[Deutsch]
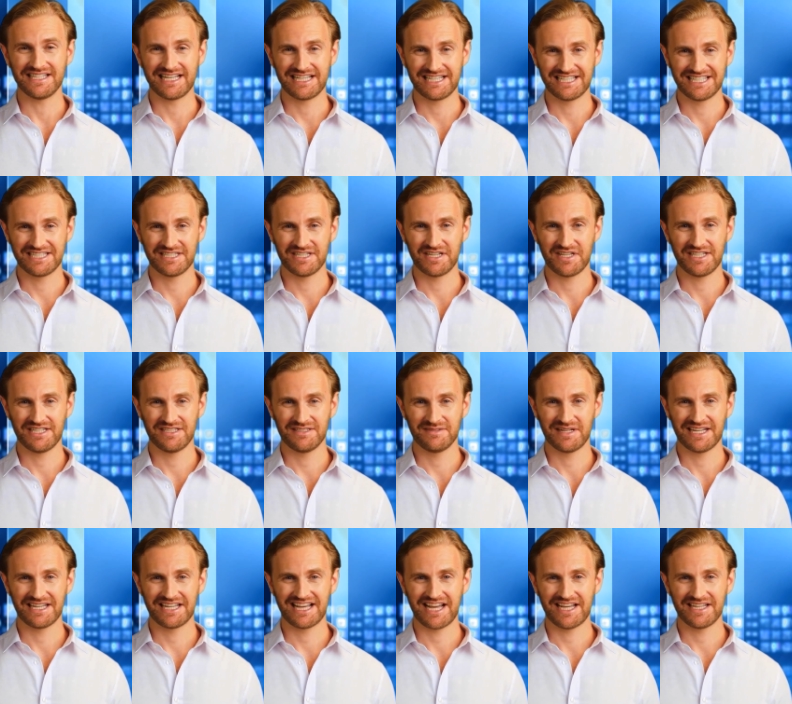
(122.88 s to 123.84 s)
Dieses
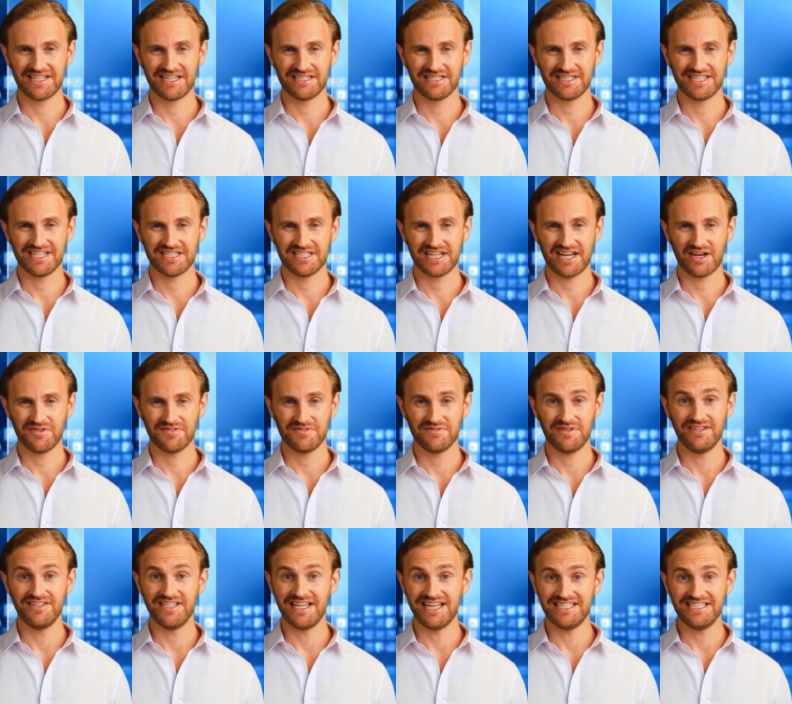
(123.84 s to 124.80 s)
Holzbett eignet sich
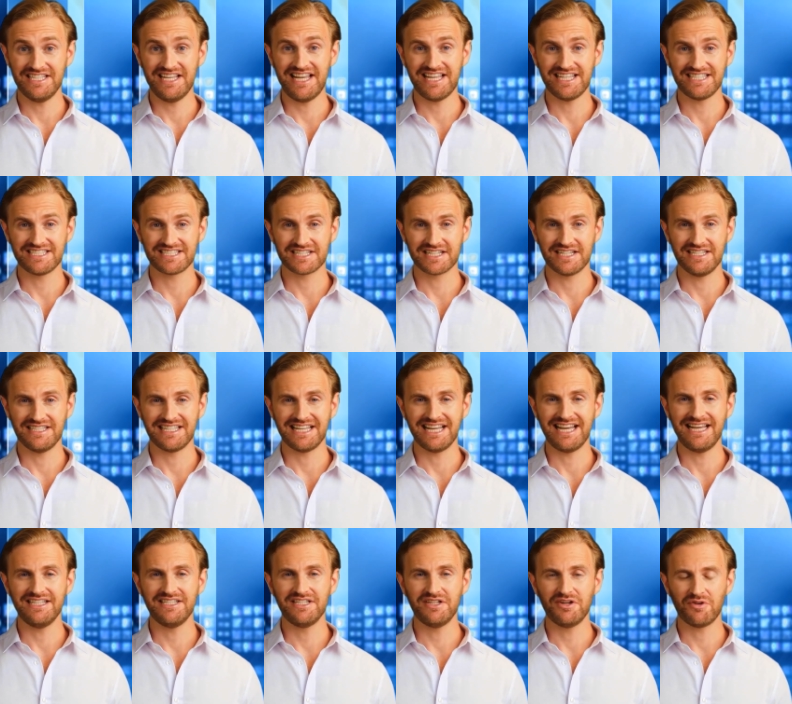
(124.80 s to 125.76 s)
auch perfekt als
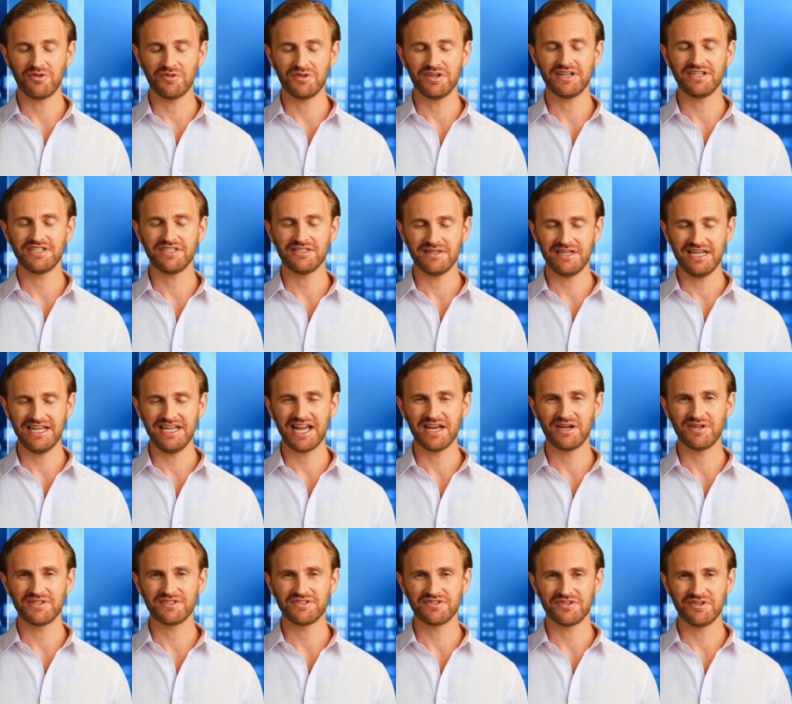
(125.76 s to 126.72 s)
Leseecke oder
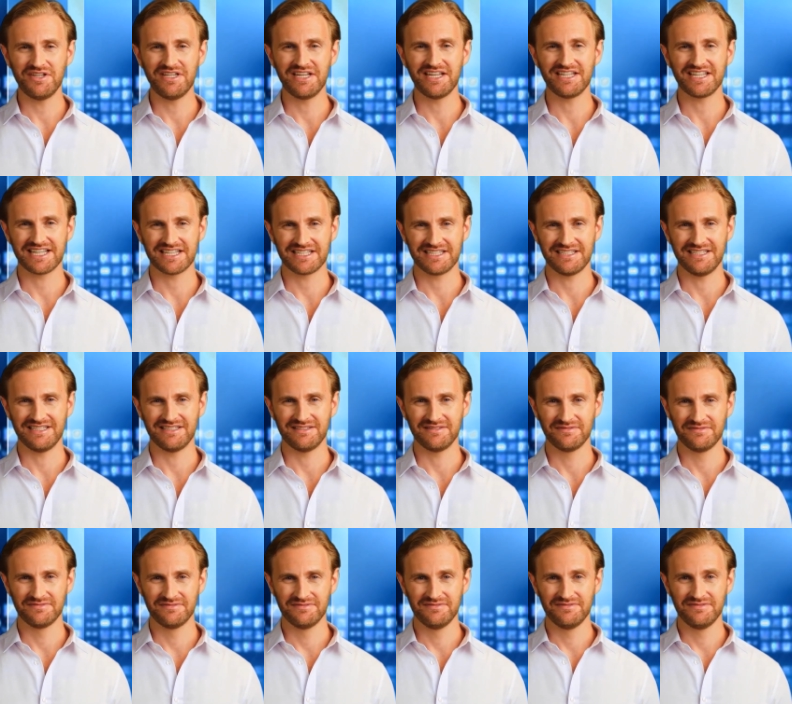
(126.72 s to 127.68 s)
Spielhaus für Ihr Kind.